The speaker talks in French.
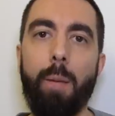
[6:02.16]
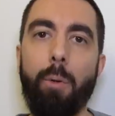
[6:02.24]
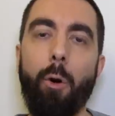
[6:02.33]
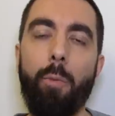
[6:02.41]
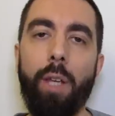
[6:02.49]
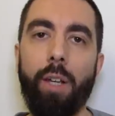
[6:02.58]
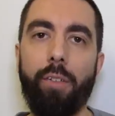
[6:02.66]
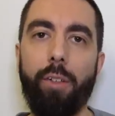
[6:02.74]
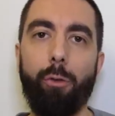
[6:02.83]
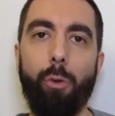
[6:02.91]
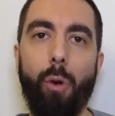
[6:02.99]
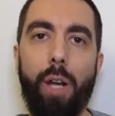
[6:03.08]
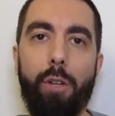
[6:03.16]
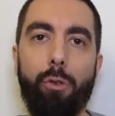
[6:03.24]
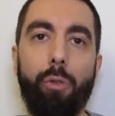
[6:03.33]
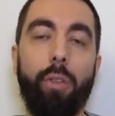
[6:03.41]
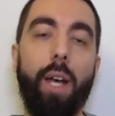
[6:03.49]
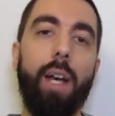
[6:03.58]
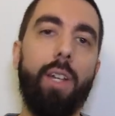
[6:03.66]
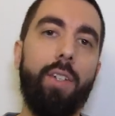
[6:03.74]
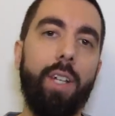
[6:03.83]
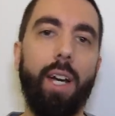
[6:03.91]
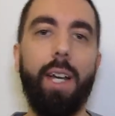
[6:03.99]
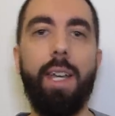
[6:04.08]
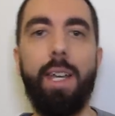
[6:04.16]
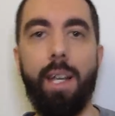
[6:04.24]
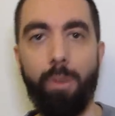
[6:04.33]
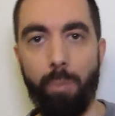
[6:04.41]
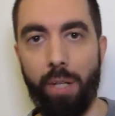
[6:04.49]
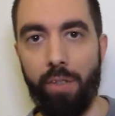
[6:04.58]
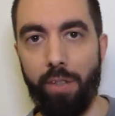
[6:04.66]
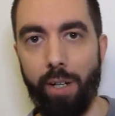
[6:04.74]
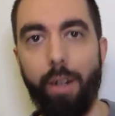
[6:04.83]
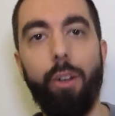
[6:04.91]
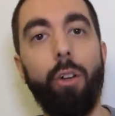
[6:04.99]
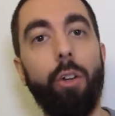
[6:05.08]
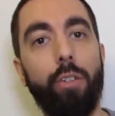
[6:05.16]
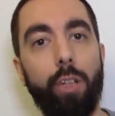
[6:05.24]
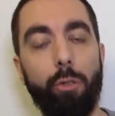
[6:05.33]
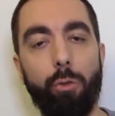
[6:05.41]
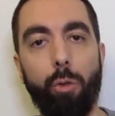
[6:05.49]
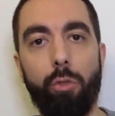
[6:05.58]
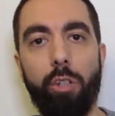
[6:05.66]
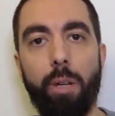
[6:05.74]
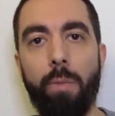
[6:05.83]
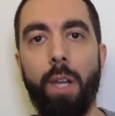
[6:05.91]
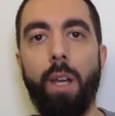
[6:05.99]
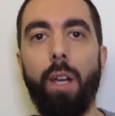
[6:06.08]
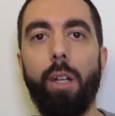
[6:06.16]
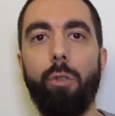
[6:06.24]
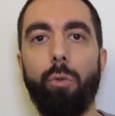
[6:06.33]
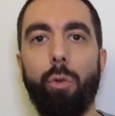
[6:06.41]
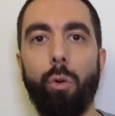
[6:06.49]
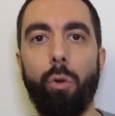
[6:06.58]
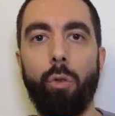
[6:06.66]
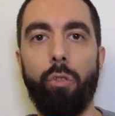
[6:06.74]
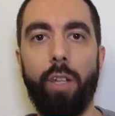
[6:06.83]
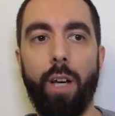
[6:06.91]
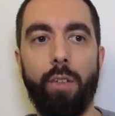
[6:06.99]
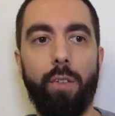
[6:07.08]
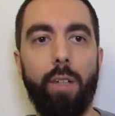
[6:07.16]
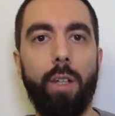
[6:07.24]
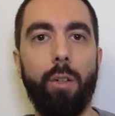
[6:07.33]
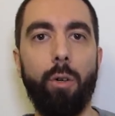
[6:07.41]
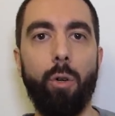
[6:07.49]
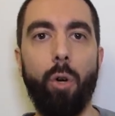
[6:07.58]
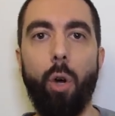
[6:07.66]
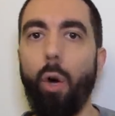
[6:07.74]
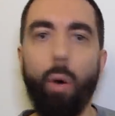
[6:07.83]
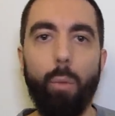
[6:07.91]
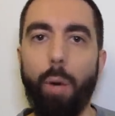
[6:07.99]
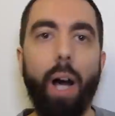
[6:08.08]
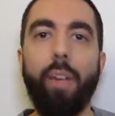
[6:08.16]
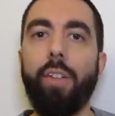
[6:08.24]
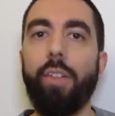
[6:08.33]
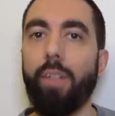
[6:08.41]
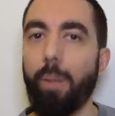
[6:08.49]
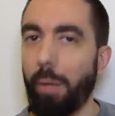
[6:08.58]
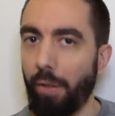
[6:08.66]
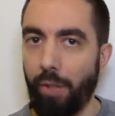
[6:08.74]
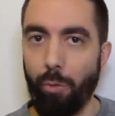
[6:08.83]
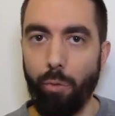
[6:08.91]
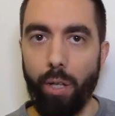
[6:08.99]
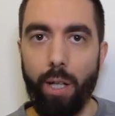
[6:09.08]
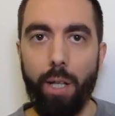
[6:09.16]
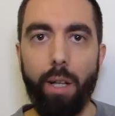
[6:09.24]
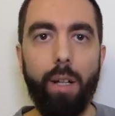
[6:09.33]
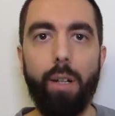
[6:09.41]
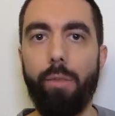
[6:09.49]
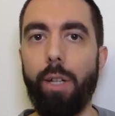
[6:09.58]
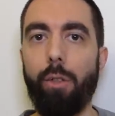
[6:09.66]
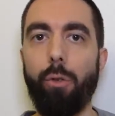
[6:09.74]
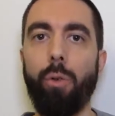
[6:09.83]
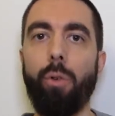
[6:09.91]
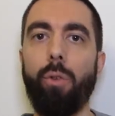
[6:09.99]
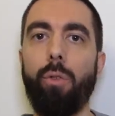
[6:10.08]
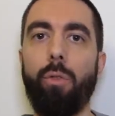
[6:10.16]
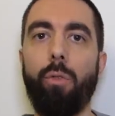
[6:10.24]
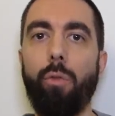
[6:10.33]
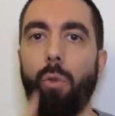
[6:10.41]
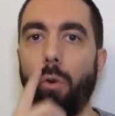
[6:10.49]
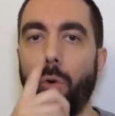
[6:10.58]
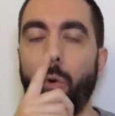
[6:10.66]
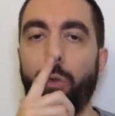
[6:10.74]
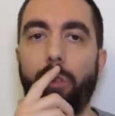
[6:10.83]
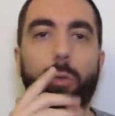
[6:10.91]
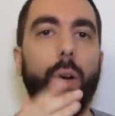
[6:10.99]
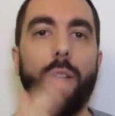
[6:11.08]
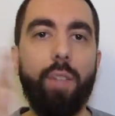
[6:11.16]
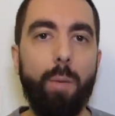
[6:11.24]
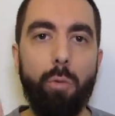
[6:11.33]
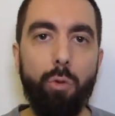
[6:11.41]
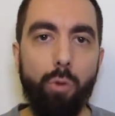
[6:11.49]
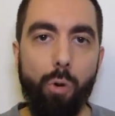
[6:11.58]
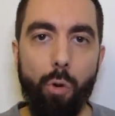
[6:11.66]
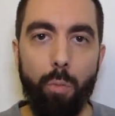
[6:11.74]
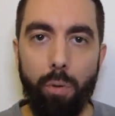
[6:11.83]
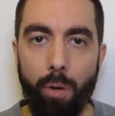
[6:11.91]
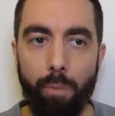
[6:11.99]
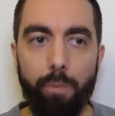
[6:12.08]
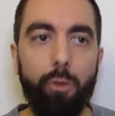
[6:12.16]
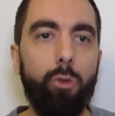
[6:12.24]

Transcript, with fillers: La première, c'est sur les choses à dire et à ne pas dire lors d'un entretien. Donc c'est bah, assez, simple, assez concret, hein, avec en gros c'est sur un tableau blanc.